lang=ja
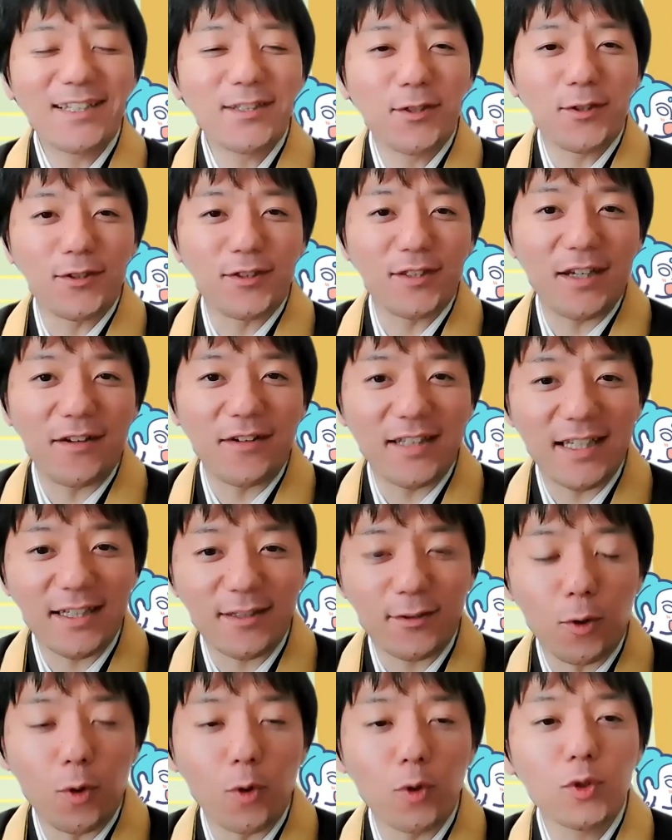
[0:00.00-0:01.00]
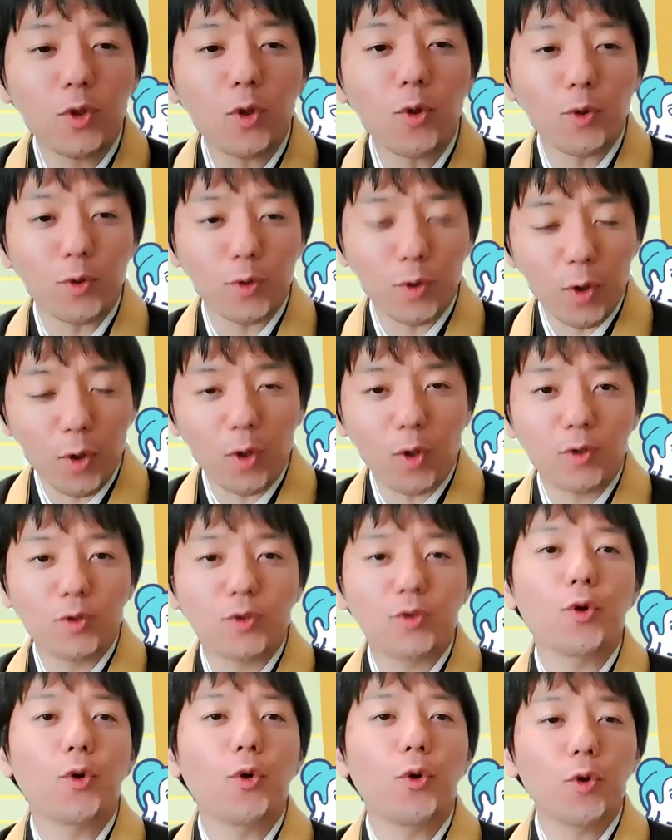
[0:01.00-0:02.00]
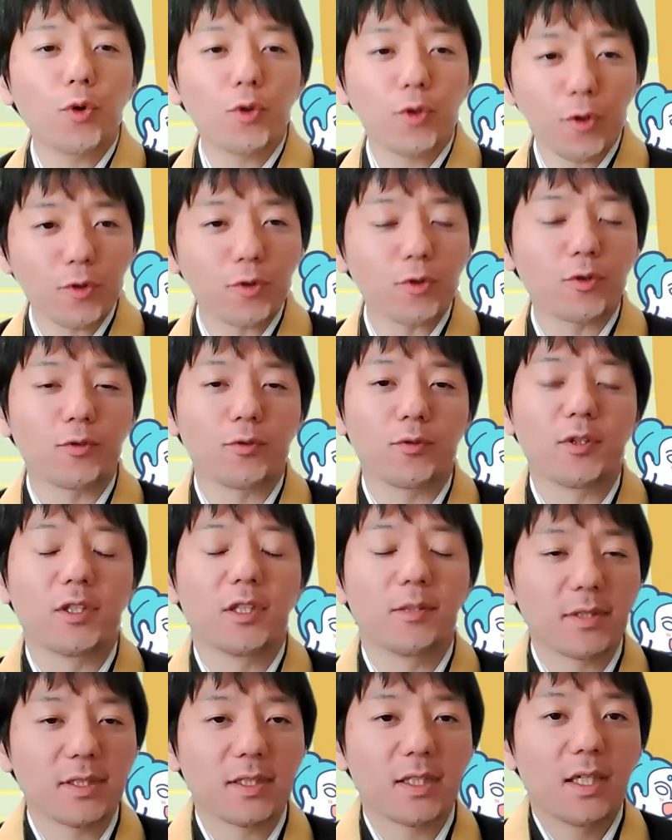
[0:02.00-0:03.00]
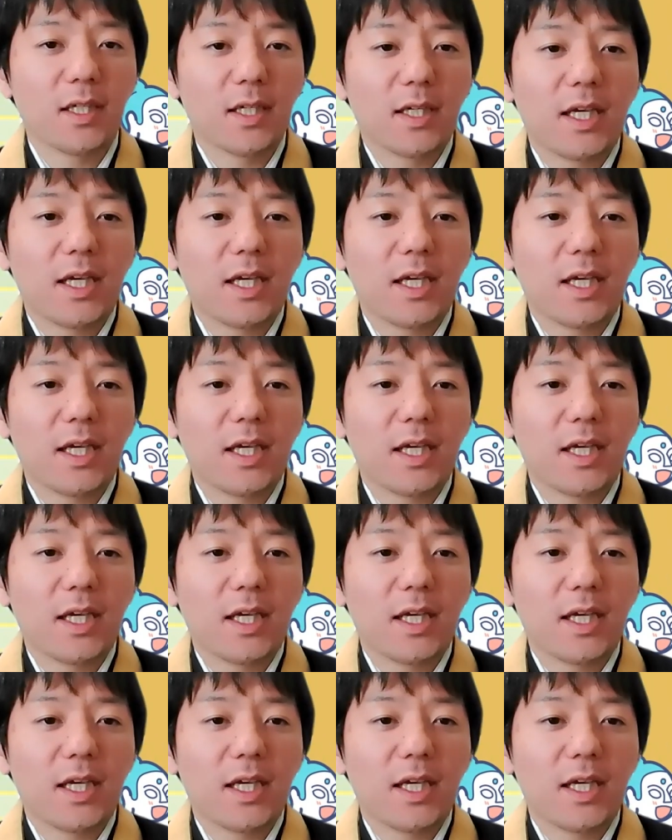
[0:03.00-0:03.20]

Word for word: 天国ではなく、お浄土、浄土というふうに言います。